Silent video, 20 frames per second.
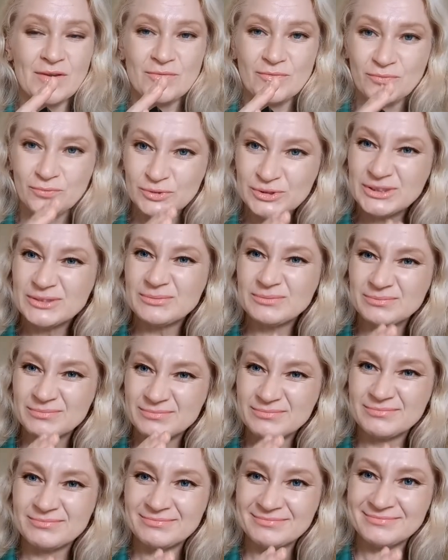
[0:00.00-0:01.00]
Вот,
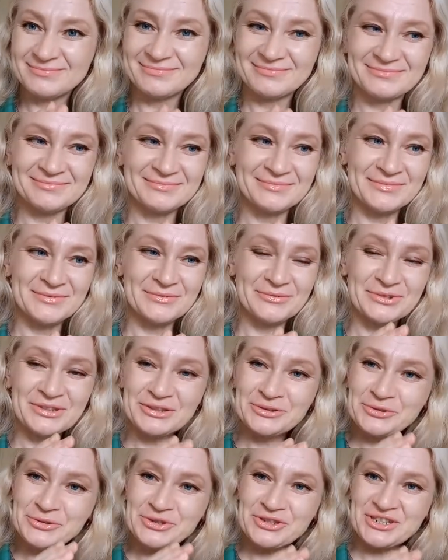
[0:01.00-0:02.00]
вот
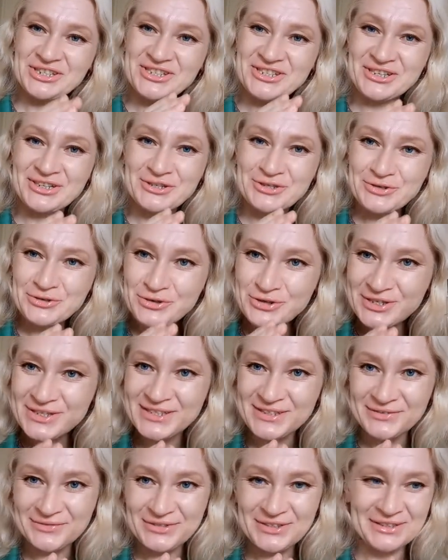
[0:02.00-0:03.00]
ложечка
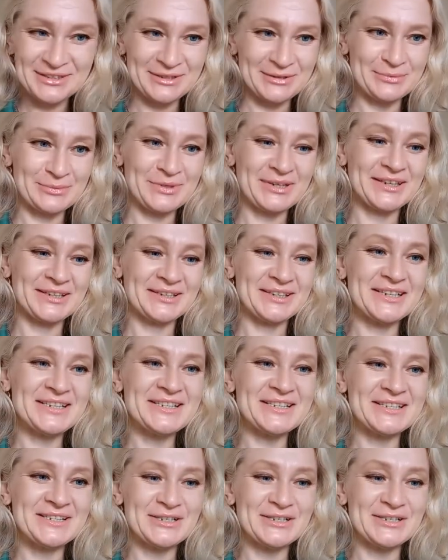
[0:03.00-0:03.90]
дегтя в этом как раз и